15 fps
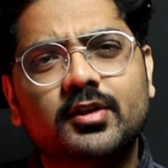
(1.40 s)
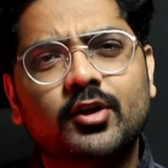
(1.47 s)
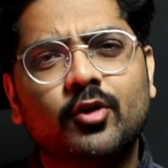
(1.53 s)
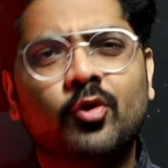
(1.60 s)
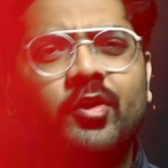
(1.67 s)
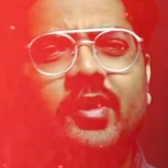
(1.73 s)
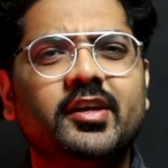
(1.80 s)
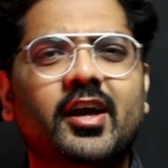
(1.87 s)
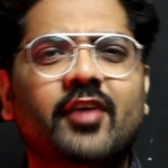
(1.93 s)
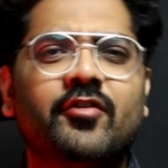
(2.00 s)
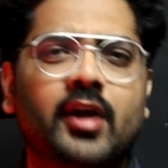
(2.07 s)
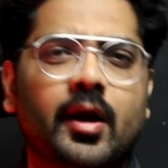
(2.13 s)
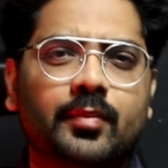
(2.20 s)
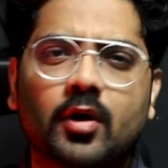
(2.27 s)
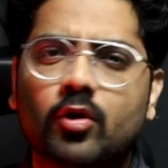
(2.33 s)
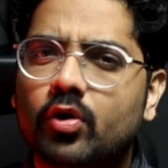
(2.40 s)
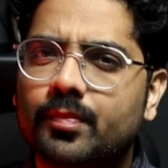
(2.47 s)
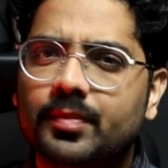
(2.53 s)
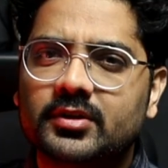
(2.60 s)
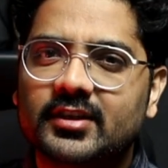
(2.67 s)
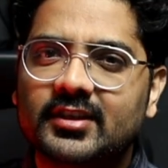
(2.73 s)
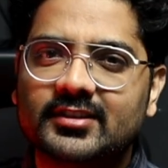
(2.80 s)
करते हो या फिर आपका कोई
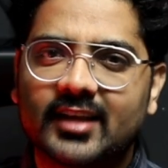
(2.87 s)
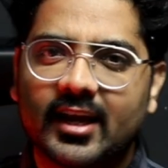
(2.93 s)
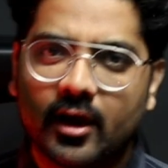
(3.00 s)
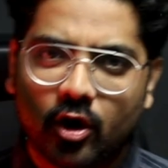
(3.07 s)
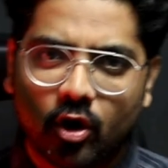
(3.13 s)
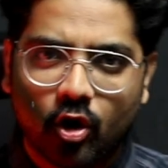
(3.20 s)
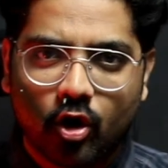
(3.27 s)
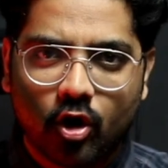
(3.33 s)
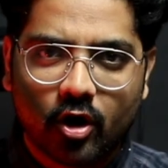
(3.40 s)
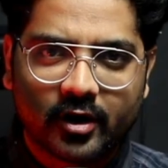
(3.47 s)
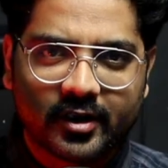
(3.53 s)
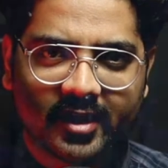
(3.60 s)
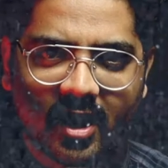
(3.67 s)
बिजनेस है और